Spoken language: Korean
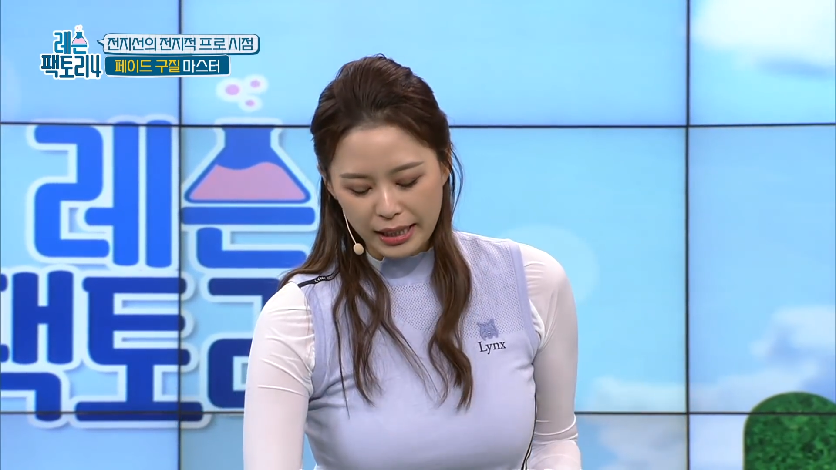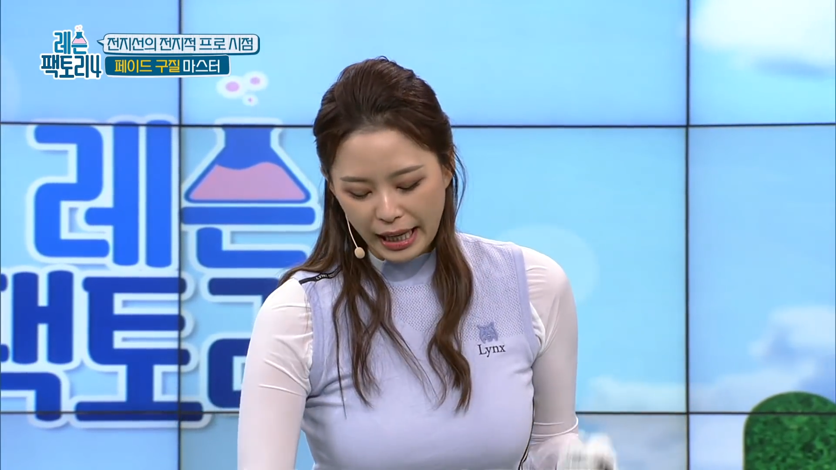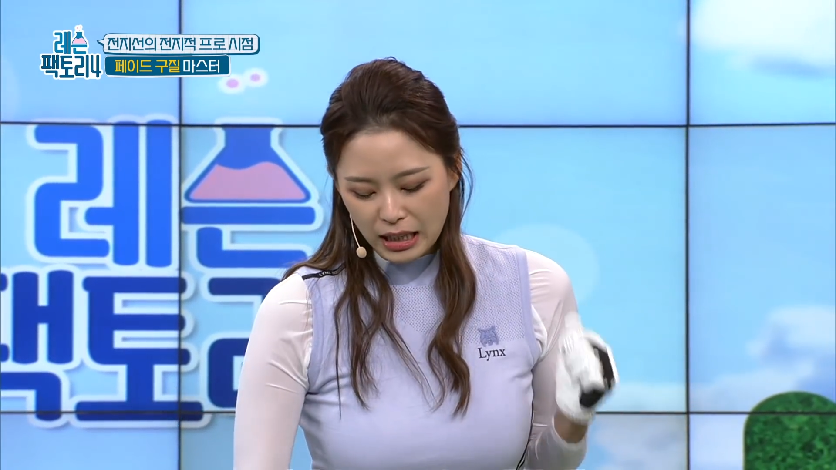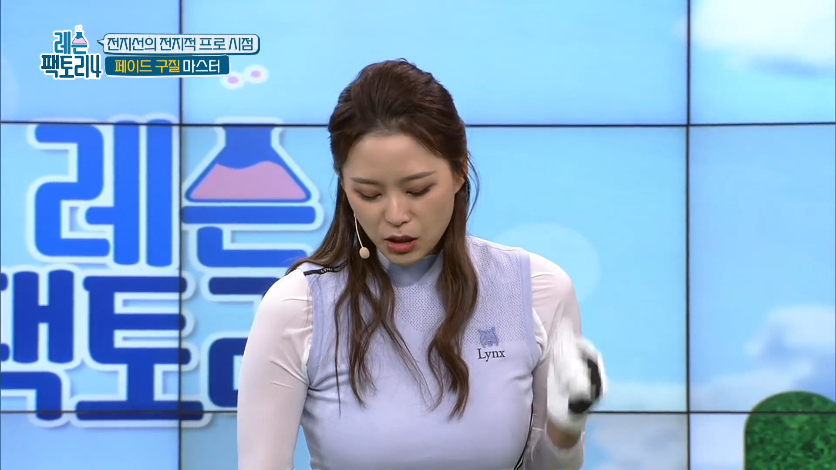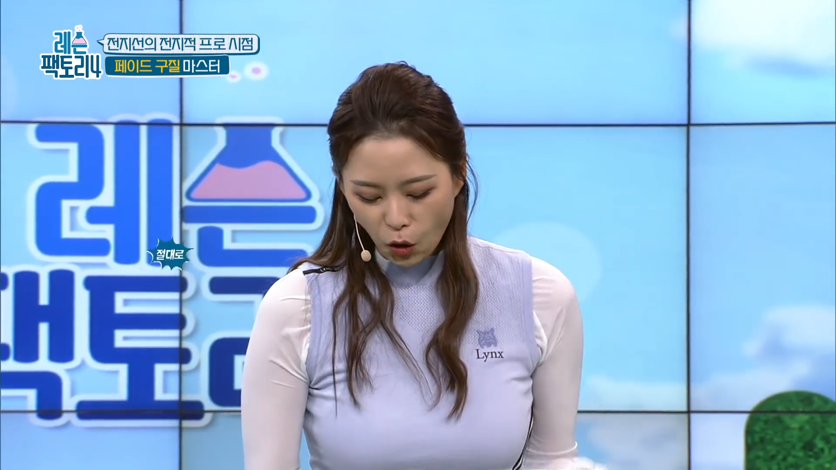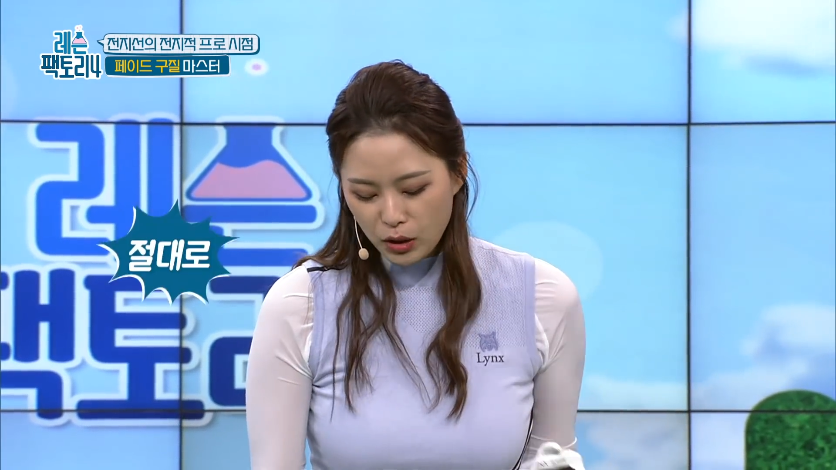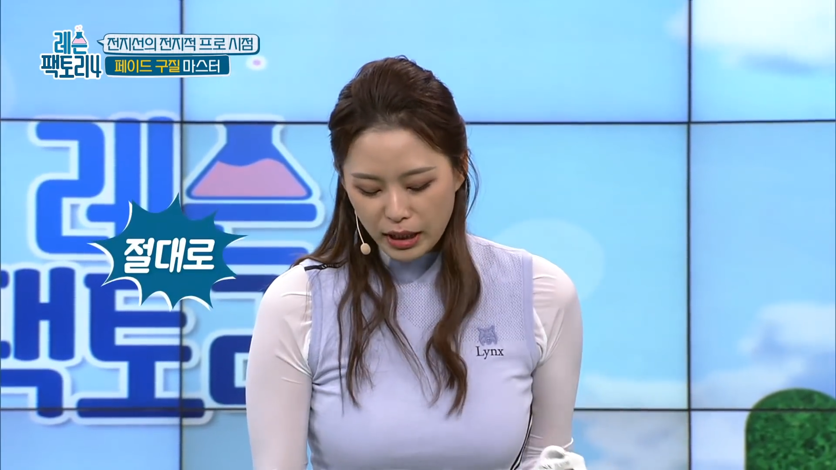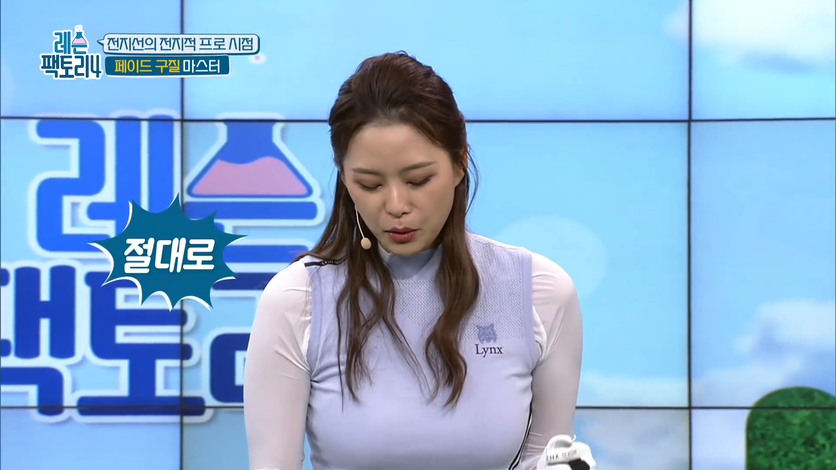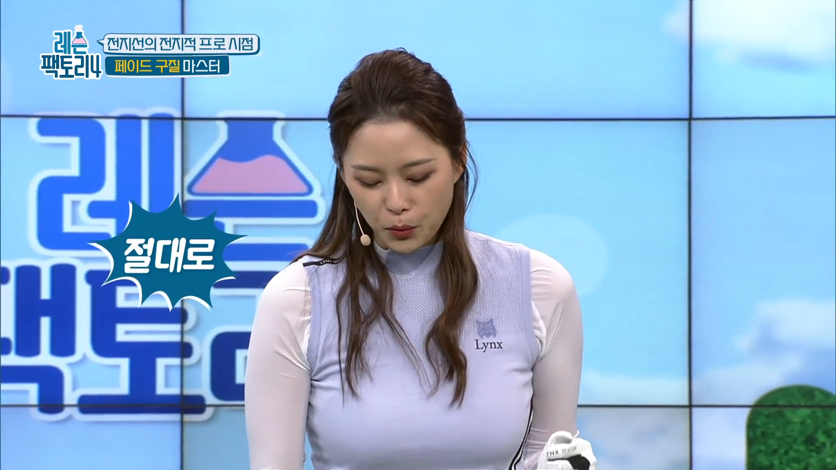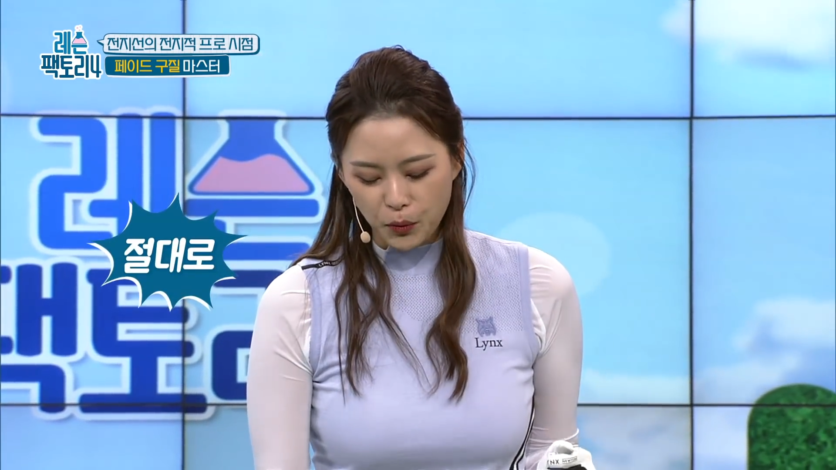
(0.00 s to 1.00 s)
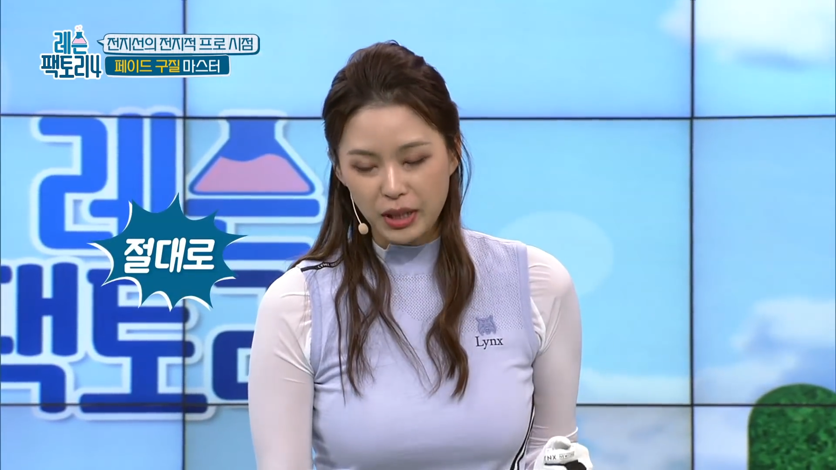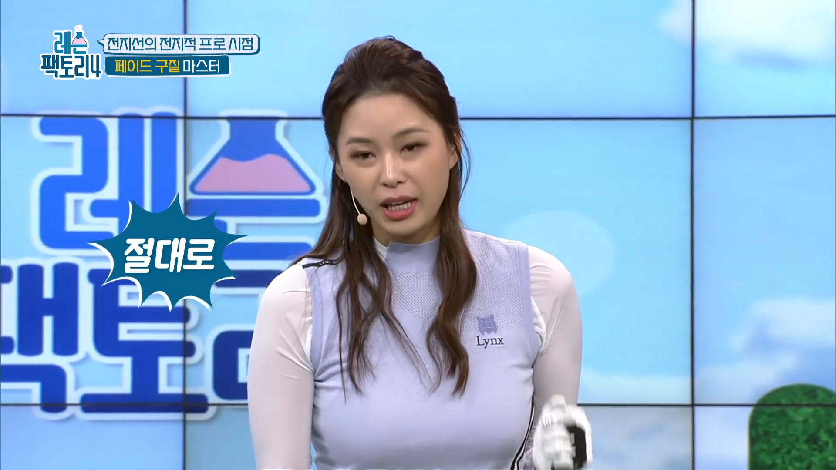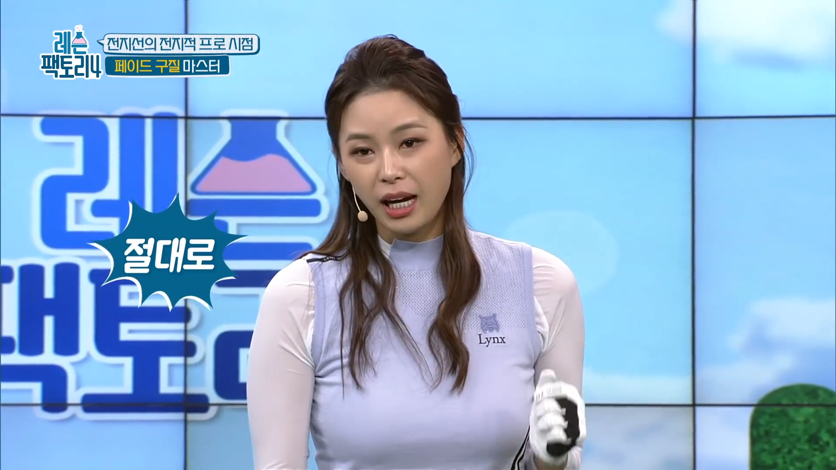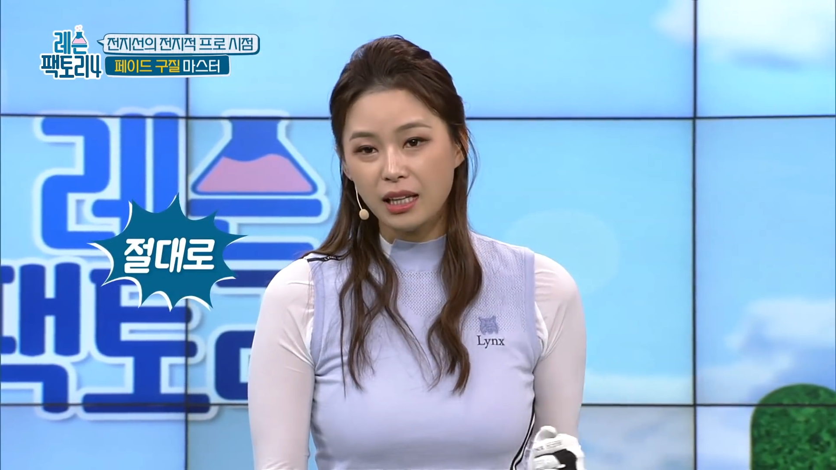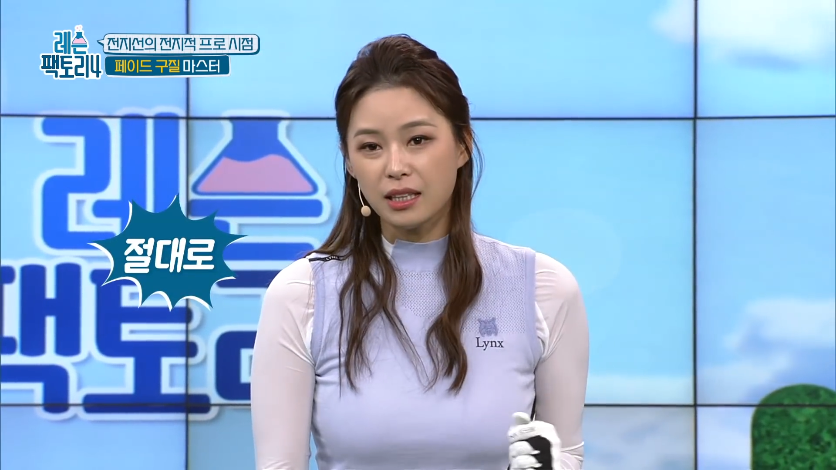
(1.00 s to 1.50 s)
내가 절대로
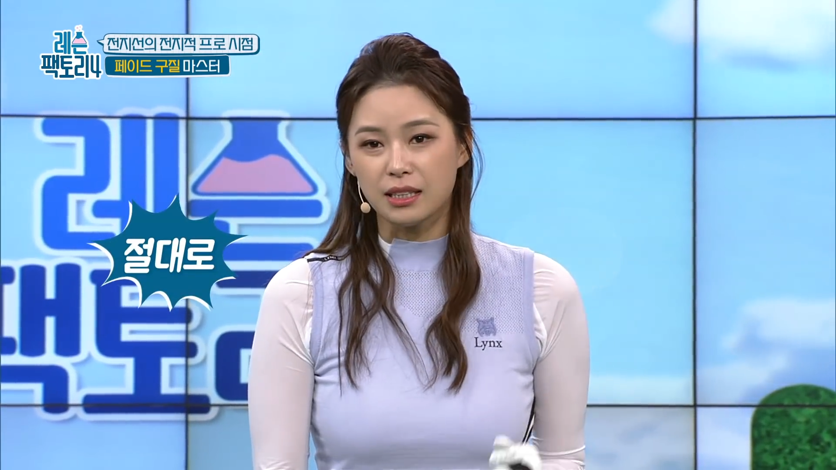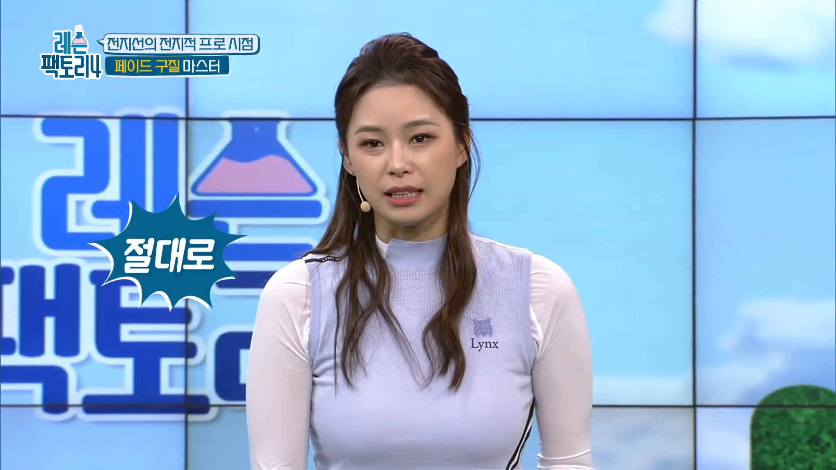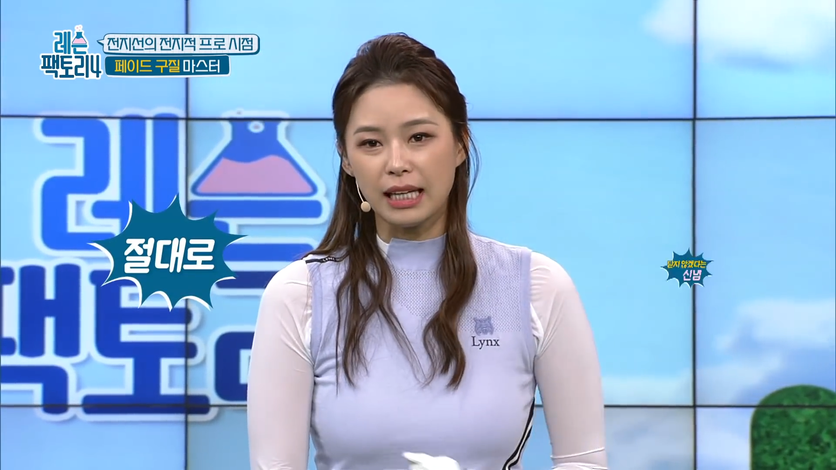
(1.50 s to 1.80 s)
이 헤드를